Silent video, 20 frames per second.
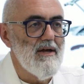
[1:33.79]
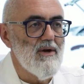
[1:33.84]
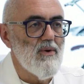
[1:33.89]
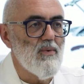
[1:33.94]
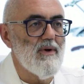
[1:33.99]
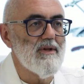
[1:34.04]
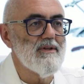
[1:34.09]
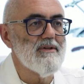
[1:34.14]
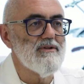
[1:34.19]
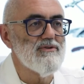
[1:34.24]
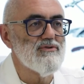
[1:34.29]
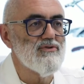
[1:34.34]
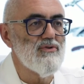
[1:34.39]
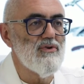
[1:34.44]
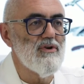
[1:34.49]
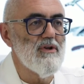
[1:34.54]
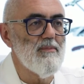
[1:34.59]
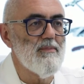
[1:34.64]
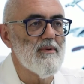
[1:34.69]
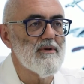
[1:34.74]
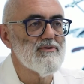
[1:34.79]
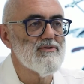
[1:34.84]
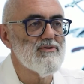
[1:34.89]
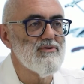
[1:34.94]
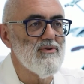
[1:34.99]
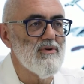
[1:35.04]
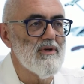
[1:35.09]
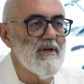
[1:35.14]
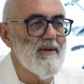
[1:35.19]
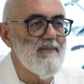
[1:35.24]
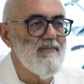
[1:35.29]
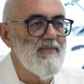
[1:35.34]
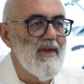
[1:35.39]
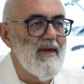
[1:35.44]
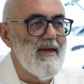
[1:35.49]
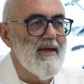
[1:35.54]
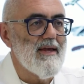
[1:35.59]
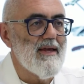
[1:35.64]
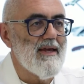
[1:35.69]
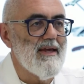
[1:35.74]
quante sono le persone
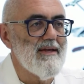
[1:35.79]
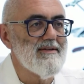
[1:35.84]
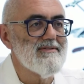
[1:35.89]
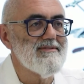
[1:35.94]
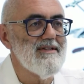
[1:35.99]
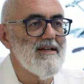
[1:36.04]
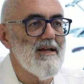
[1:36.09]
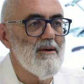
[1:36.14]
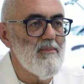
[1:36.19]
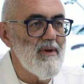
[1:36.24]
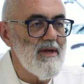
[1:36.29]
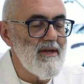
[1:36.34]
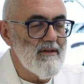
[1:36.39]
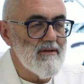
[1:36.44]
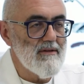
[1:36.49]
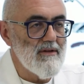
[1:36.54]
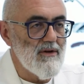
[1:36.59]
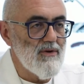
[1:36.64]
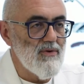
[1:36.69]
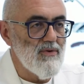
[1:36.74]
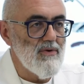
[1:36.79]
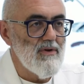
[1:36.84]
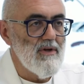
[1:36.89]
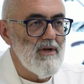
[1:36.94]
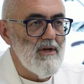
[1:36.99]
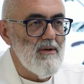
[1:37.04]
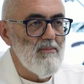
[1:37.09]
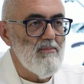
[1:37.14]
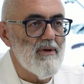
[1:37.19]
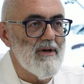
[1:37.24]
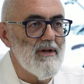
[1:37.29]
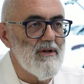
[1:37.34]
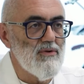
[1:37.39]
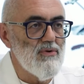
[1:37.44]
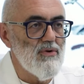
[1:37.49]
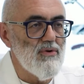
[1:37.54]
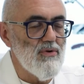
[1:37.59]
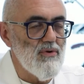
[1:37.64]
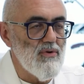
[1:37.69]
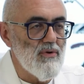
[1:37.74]
che si lamentano per il
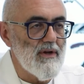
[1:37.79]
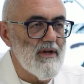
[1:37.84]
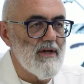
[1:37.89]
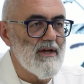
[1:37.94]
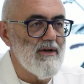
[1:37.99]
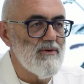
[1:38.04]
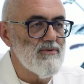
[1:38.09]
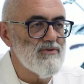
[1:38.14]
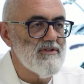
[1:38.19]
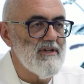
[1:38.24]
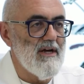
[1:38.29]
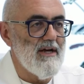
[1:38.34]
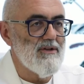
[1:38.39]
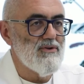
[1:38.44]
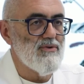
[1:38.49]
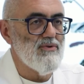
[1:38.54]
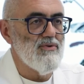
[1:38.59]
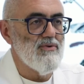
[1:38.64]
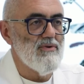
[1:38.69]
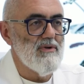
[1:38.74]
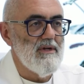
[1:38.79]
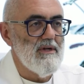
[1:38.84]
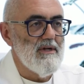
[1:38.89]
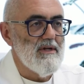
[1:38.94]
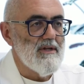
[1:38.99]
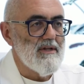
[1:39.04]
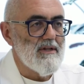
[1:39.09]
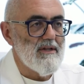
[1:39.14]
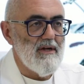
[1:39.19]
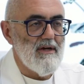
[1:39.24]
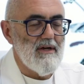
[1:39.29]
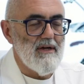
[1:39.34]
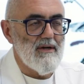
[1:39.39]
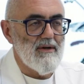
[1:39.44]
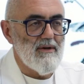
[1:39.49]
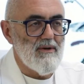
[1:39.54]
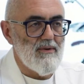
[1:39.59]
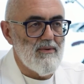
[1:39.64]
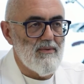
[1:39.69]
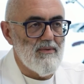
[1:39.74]
dolore causato da,
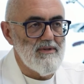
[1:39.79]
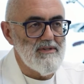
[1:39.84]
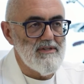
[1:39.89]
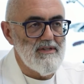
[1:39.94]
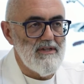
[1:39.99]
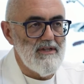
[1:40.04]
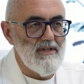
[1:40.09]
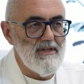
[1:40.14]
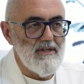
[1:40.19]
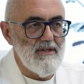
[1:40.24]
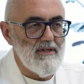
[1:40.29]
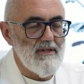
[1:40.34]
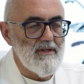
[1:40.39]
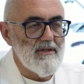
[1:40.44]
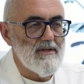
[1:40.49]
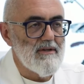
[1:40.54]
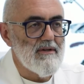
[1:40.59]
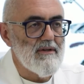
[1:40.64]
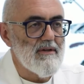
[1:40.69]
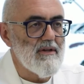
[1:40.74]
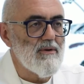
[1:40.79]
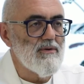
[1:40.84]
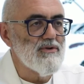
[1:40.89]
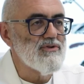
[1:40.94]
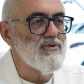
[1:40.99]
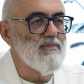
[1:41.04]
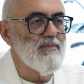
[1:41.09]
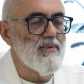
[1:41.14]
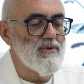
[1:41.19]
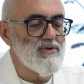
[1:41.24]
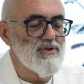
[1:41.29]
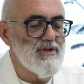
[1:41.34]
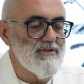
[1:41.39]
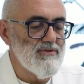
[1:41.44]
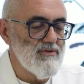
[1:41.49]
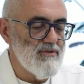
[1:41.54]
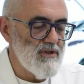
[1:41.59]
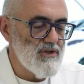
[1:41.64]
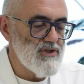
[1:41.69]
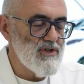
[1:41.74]
questi, da questo
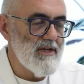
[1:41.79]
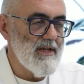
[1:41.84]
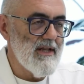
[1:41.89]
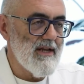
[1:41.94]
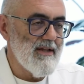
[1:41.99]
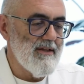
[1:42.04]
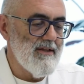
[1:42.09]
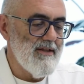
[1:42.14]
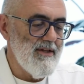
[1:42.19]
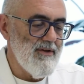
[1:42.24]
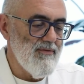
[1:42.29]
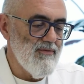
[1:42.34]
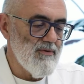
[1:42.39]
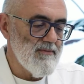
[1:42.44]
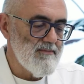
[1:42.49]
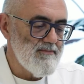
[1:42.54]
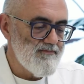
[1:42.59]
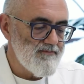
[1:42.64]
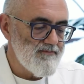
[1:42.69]
processo degenerativo.